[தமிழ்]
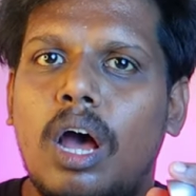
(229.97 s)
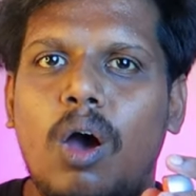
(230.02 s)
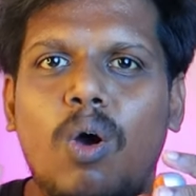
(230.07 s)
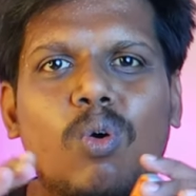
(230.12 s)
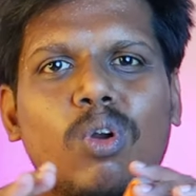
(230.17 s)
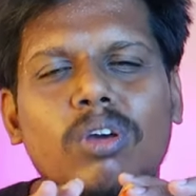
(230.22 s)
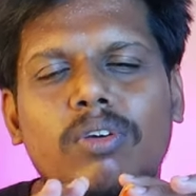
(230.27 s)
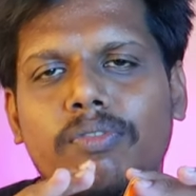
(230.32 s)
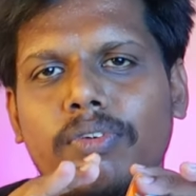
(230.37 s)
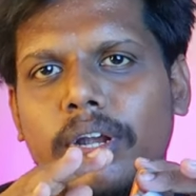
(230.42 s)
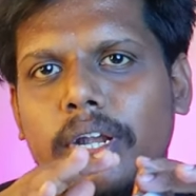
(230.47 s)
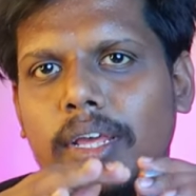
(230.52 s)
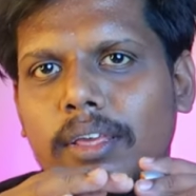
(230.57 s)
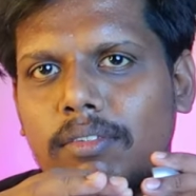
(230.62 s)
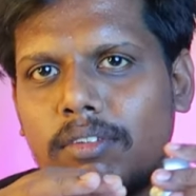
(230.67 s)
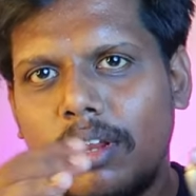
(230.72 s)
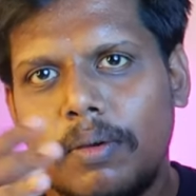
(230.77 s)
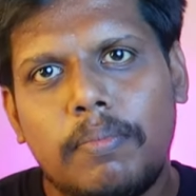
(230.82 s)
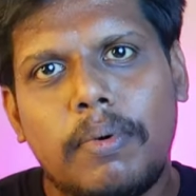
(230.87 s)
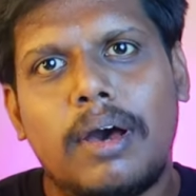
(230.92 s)
அவங்களுக்கு ஃபிட்
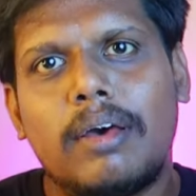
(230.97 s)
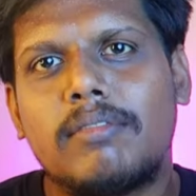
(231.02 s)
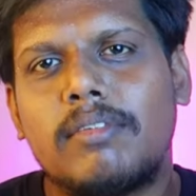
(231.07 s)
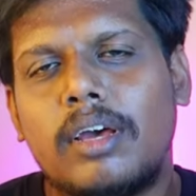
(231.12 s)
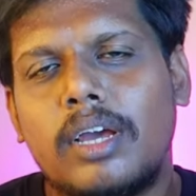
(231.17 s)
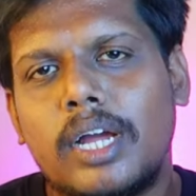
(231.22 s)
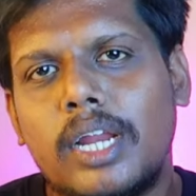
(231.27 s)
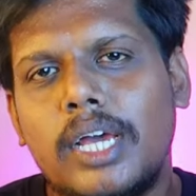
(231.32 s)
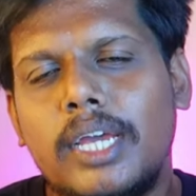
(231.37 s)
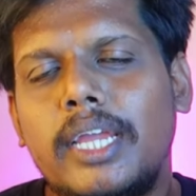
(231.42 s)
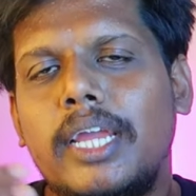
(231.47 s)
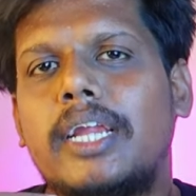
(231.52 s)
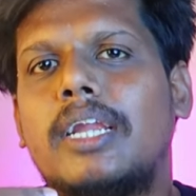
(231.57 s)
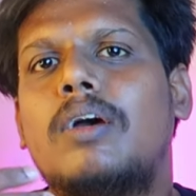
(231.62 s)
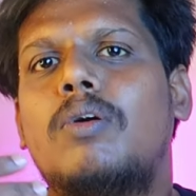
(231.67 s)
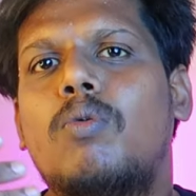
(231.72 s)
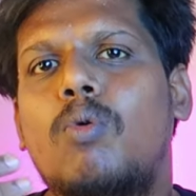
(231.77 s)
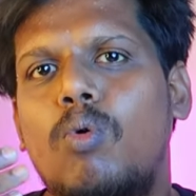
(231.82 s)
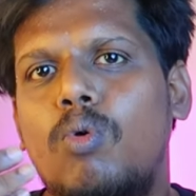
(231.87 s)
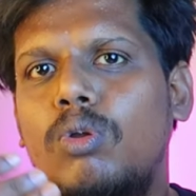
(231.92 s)
டெஸ்ட்டே பாஸ் ஆகலை
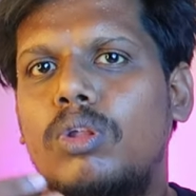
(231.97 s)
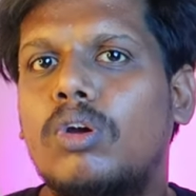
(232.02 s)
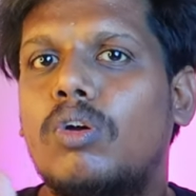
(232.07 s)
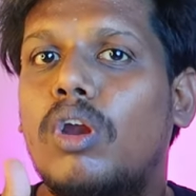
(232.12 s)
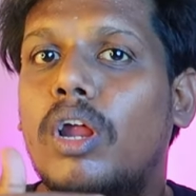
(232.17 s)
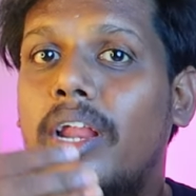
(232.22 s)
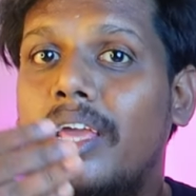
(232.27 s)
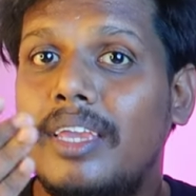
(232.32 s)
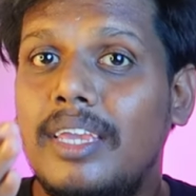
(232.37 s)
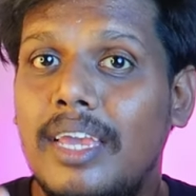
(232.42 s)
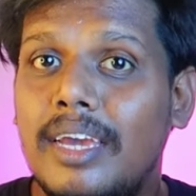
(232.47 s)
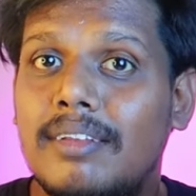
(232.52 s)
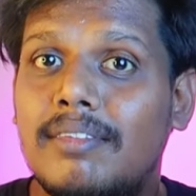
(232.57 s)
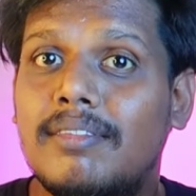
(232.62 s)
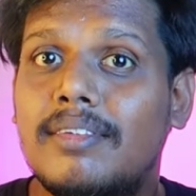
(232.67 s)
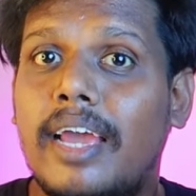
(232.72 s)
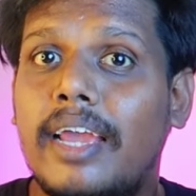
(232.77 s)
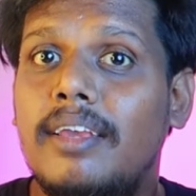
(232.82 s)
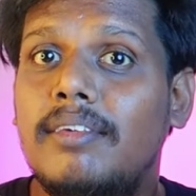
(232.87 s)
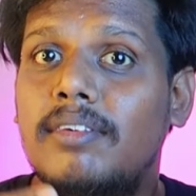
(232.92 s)
ஏன்னா ஒவ்வொருத்தவங்களோட இயர்
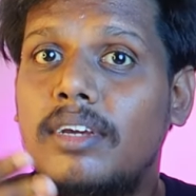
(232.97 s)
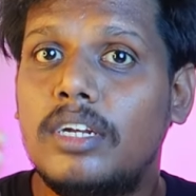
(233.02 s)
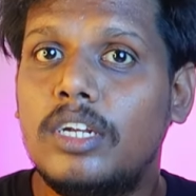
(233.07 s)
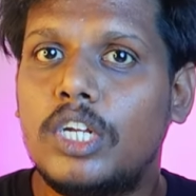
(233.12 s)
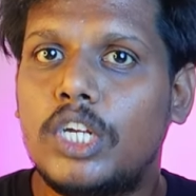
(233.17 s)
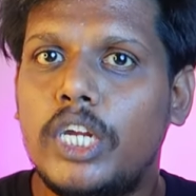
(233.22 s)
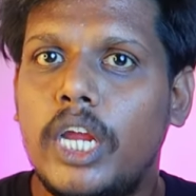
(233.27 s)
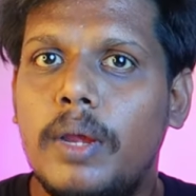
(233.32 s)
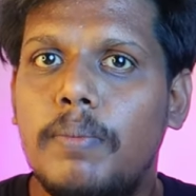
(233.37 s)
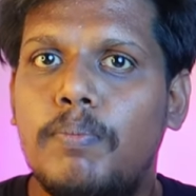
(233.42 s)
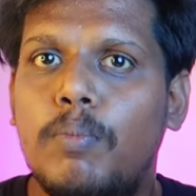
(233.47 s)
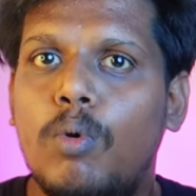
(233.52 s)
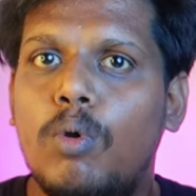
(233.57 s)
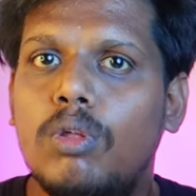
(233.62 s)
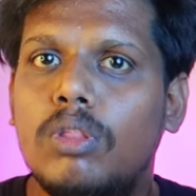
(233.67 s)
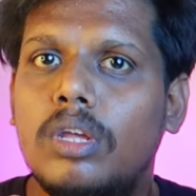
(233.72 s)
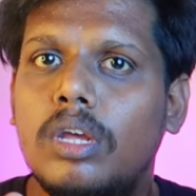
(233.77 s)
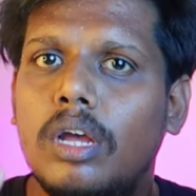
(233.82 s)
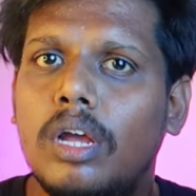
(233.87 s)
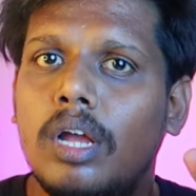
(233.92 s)
சைஸ் அண்ட் ஷேப்
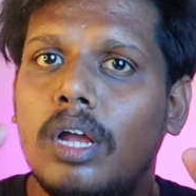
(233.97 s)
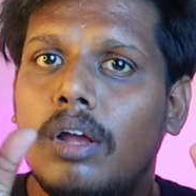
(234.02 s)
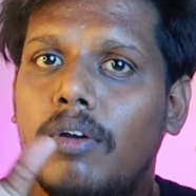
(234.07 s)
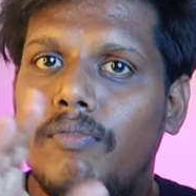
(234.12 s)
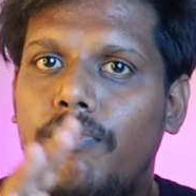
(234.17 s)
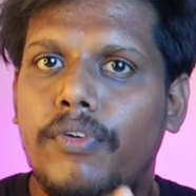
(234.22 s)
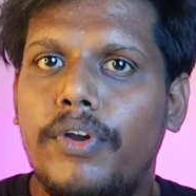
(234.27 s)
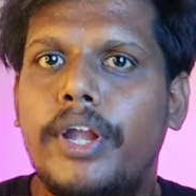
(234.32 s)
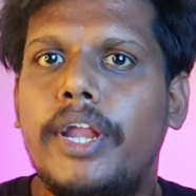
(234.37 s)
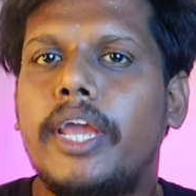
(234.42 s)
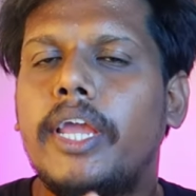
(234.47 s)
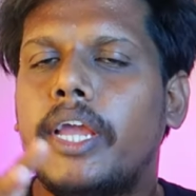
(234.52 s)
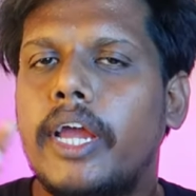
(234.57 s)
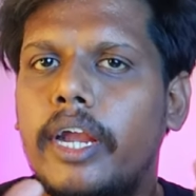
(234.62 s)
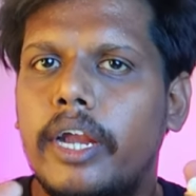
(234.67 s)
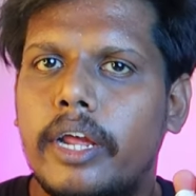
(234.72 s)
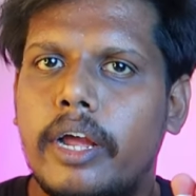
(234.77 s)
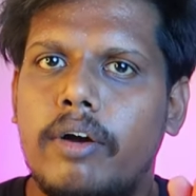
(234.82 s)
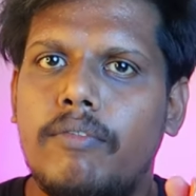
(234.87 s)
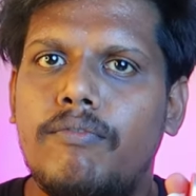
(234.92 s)
பொறுத்து ஃபிட்டிங்
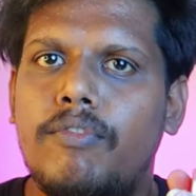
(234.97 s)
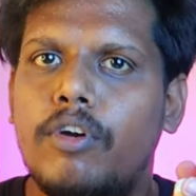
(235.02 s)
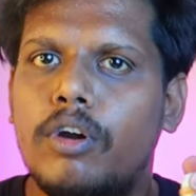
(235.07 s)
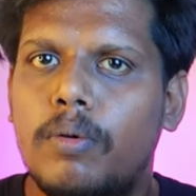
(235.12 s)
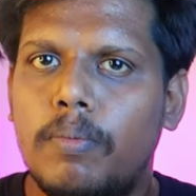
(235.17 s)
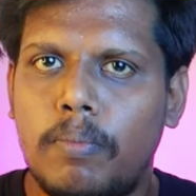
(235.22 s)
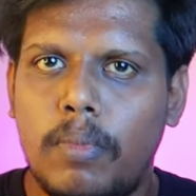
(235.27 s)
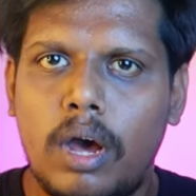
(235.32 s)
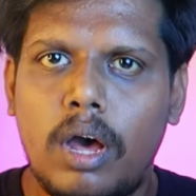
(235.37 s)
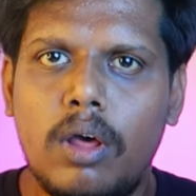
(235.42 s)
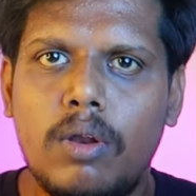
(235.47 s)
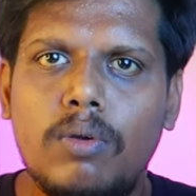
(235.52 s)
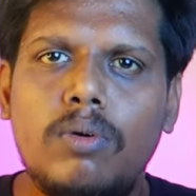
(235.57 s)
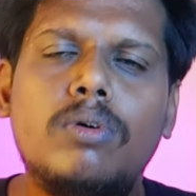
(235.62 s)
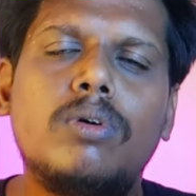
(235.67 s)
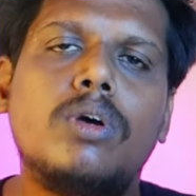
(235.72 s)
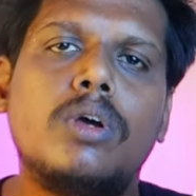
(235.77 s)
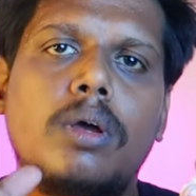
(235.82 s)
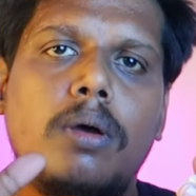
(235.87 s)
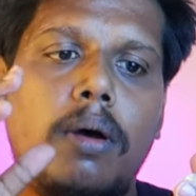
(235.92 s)
அண்ட் கம்ஃபர்ட் மாறும்